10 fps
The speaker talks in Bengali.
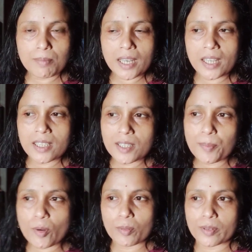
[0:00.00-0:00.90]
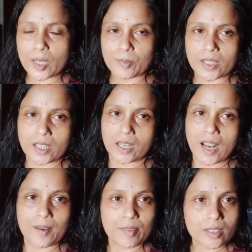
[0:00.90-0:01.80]
মানে এই যে প্রবলেম যেটা
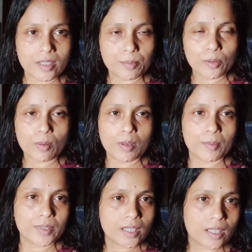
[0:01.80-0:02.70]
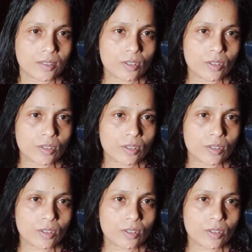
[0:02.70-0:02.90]
নার্ভের যে প্রবলেম এটা